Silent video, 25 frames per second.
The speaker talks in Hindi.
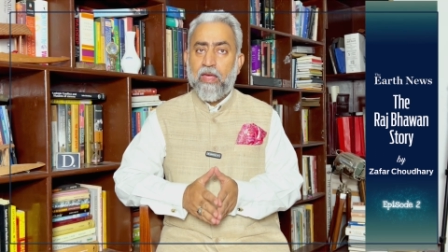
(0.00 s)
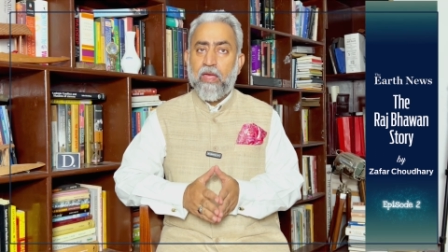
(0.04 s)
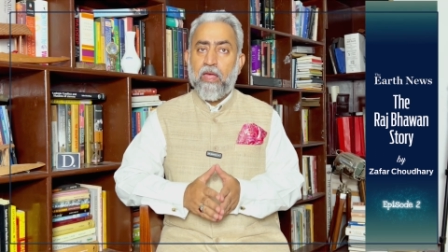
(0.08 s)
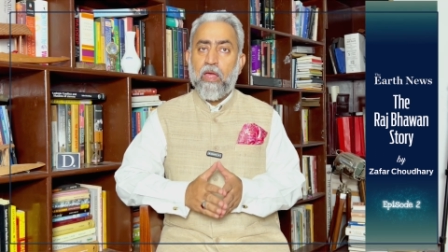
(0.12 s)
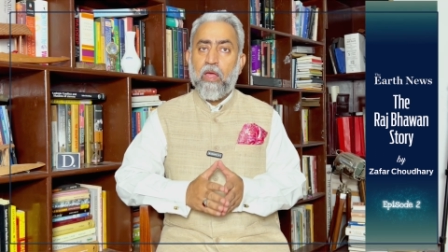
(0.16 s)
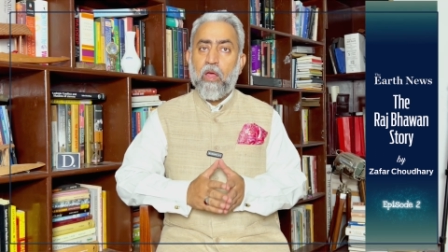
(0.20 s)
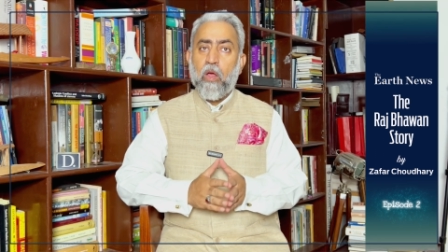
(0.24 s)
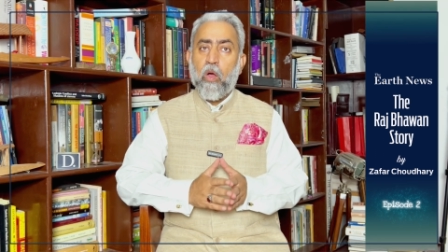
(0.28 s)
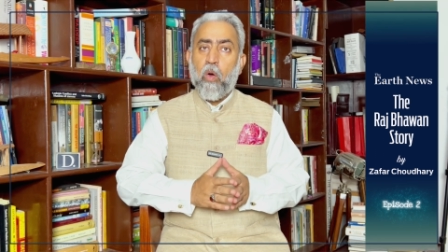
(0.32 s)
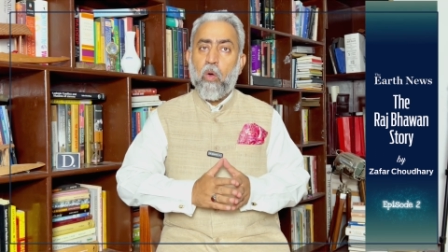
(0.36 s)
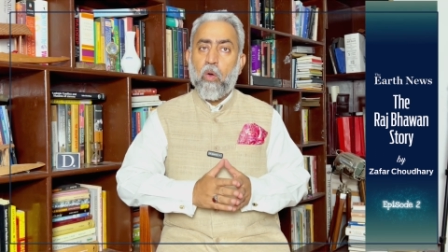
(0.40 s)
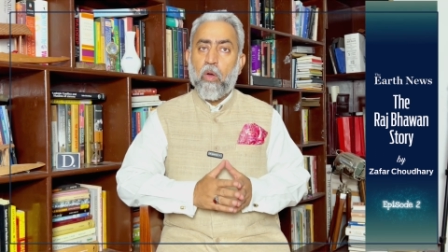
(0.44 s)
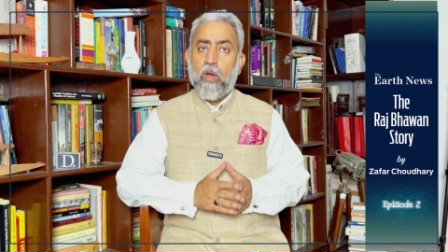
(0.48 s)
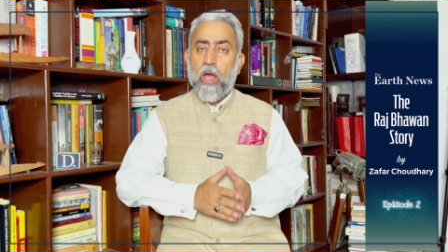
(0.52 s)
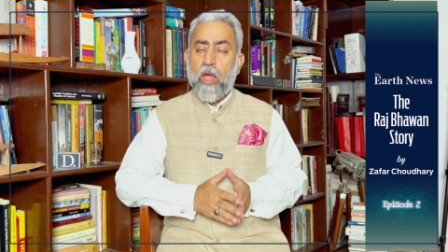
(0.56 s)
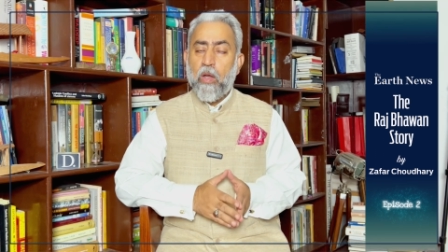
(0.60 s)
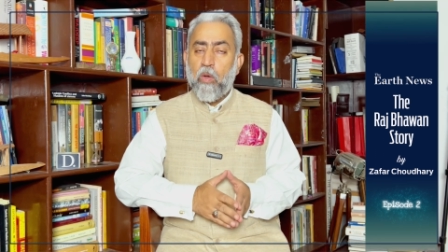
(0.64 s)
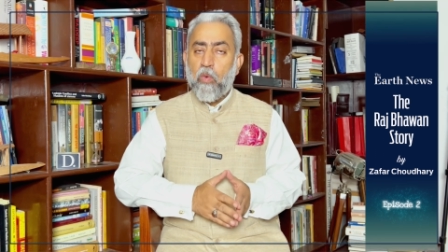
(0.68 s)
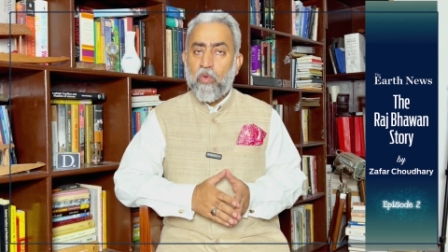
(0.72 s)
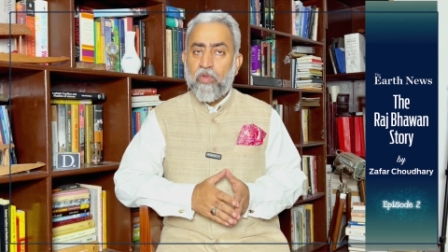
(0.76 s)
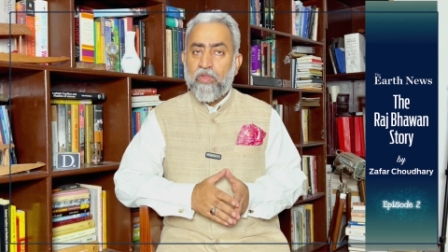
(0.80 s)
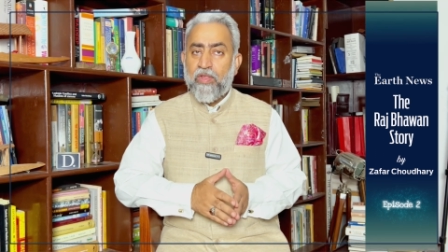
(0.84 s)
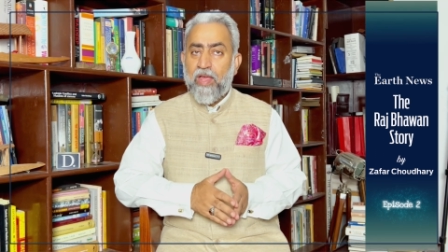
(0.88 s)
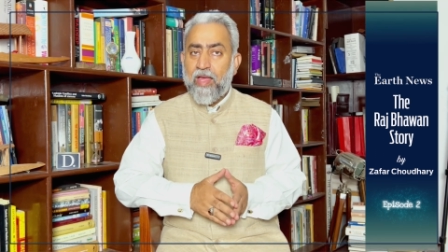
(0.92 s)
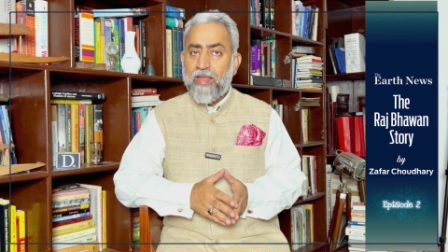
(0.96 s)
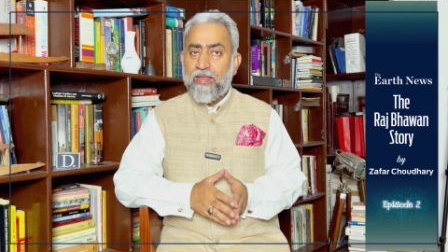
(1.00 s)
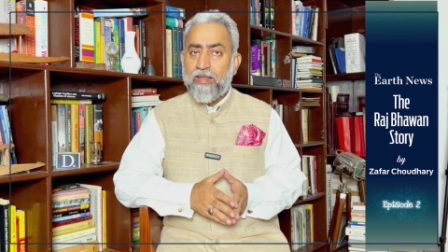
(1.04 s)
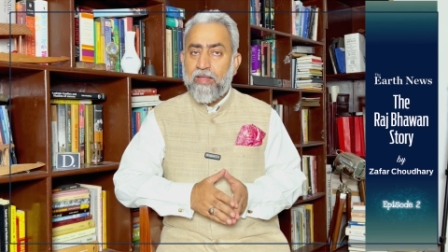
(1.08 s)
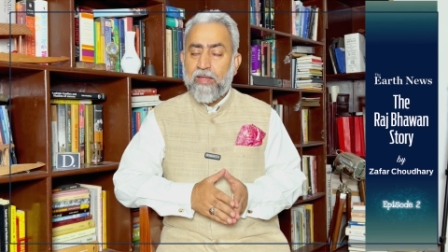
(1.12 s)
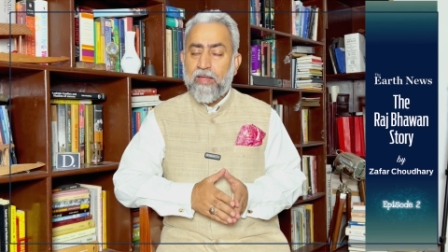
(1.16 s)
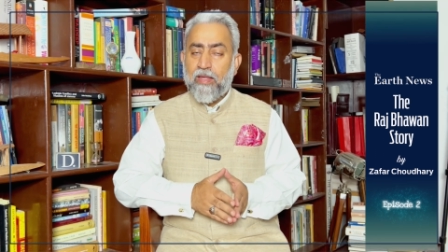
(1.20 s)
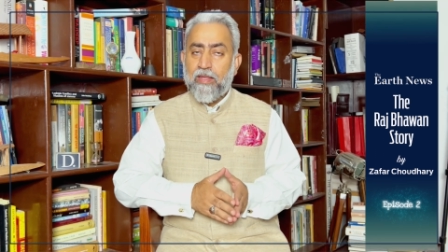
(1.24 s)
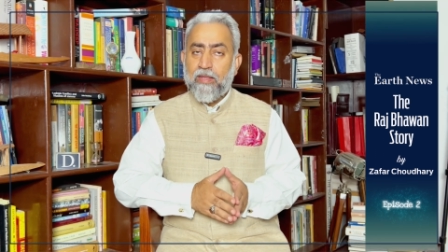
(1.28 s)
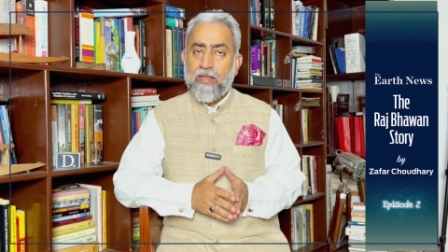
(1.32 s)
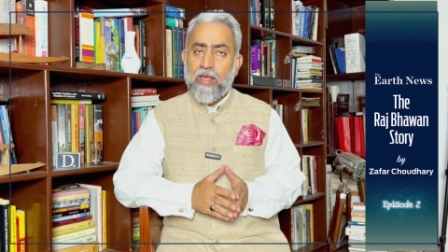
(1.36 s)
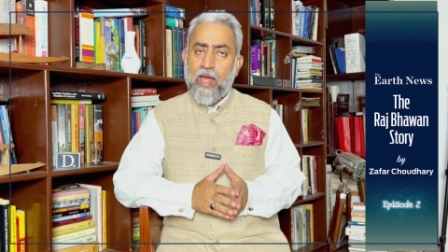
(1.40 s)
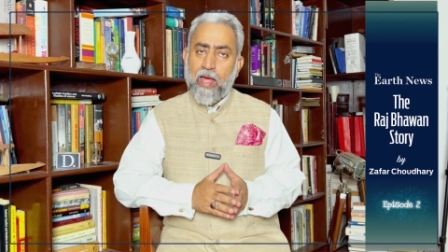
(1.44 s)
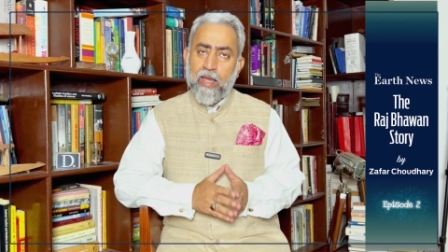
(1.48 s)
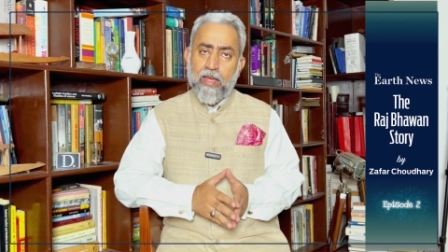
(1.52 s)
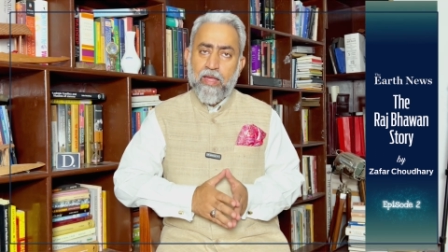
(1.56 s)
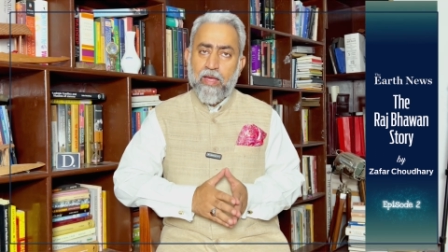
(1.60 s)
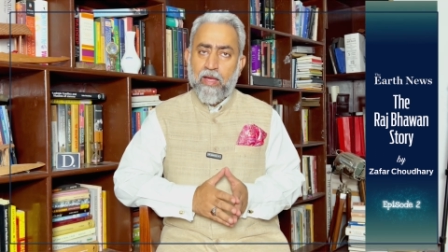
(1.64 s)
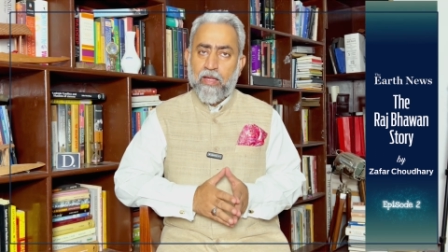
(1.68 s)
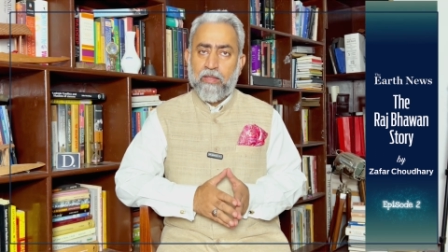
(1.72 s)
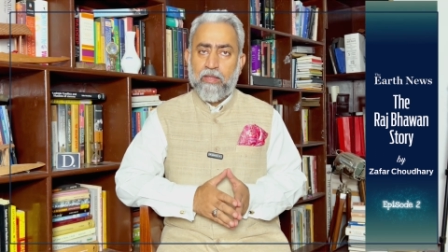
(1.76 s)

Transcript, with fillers: के और कानून साजी के सारे